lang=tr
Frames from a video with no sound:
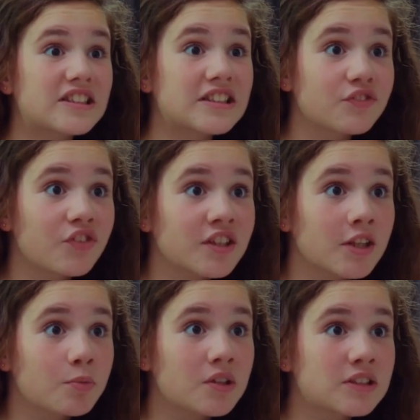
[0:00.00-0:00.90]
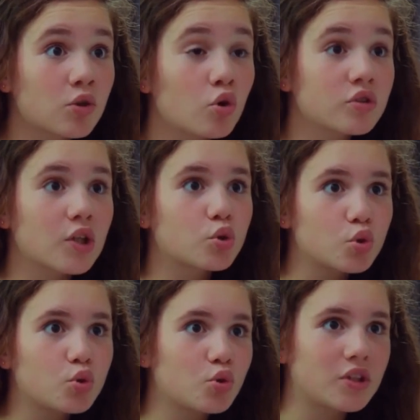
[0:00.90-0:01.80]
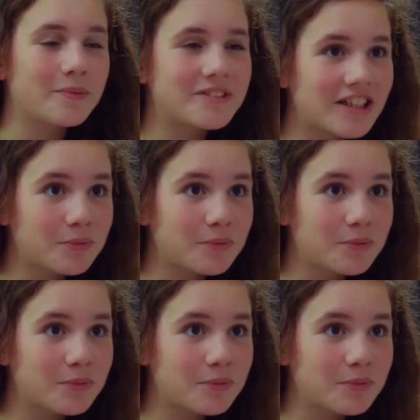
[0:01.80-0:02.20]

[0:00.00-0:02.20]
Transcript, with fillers: Sonra sınıfa dalıp kızı kolundan tuttuğu gibi